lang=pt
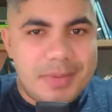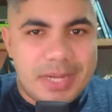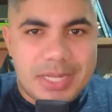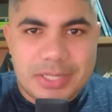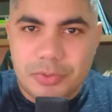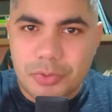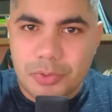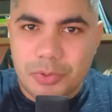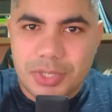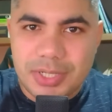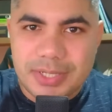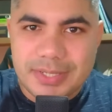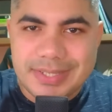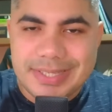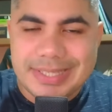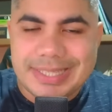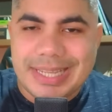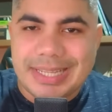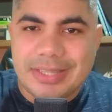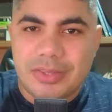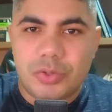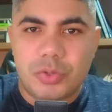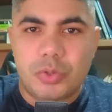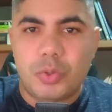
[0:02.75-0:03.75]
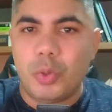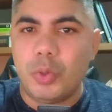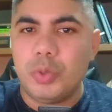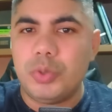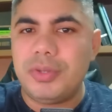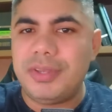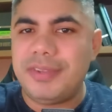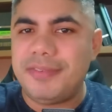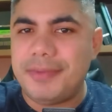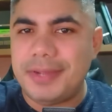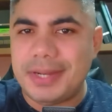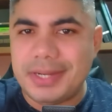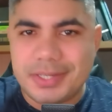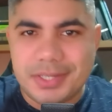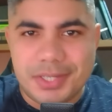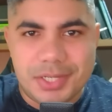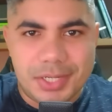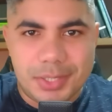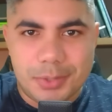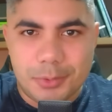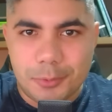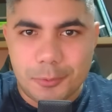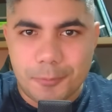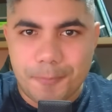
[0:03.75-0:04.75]
amadores, tá tudo
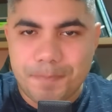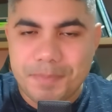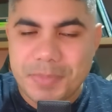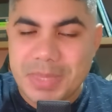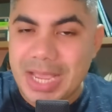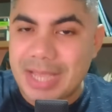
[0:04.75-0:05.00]
invertido.